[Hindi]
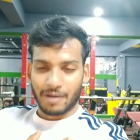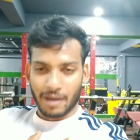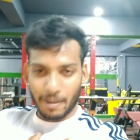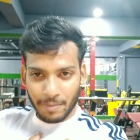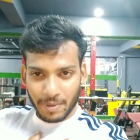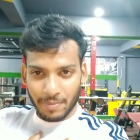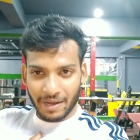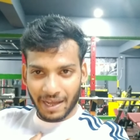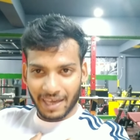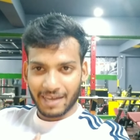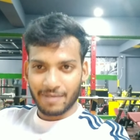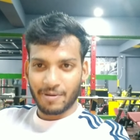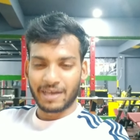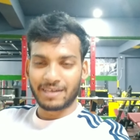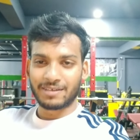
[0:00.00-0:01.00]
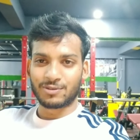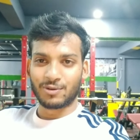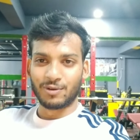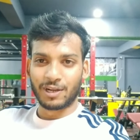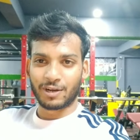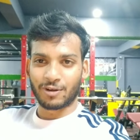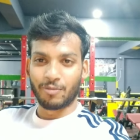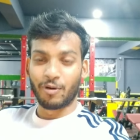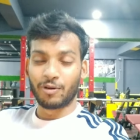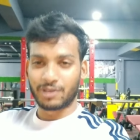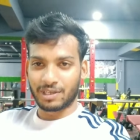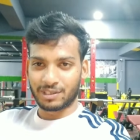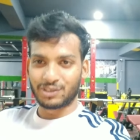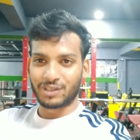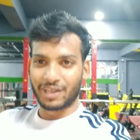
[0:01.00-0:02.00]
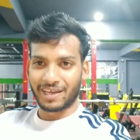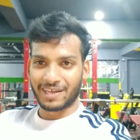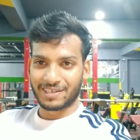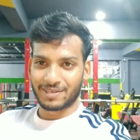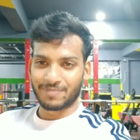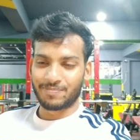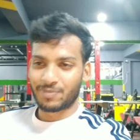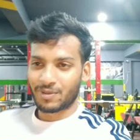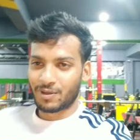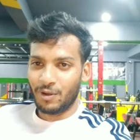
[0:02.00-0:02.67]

हम भी बनाएंगे भाई शोल्डर को बहुत ही अच्छे तरीके से